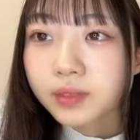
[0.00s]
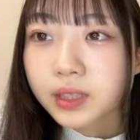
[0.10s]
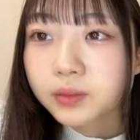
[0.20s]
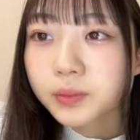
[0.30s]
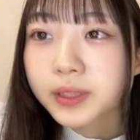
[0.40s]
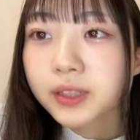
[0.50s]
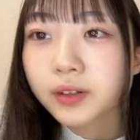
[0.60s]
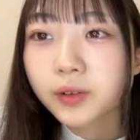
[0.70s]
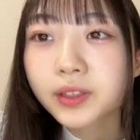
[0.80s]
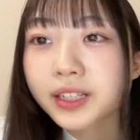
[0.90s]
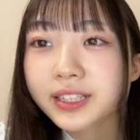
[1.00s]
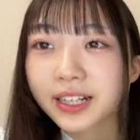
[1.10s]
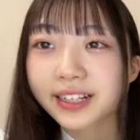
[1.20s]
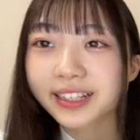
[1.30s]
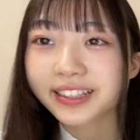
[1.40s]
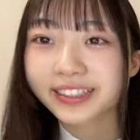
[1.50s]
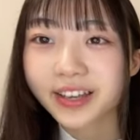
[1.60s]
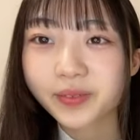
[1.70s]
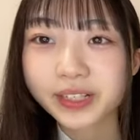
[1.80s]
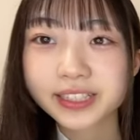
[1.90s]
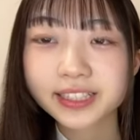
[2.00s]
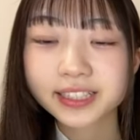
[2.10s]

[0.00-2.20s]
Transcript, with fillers: 自分めちゃくちゃ本当ですかありがとうございます